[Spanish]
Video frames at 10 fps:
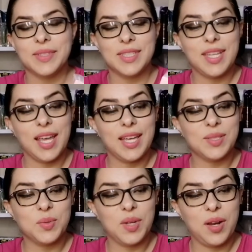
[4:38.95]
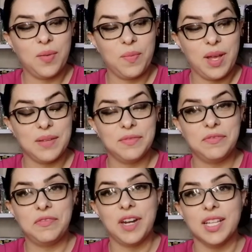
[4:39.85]
Sé que es un aroma
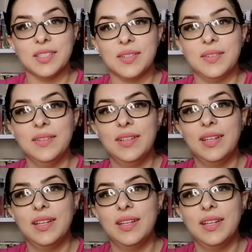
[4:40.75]
fresco.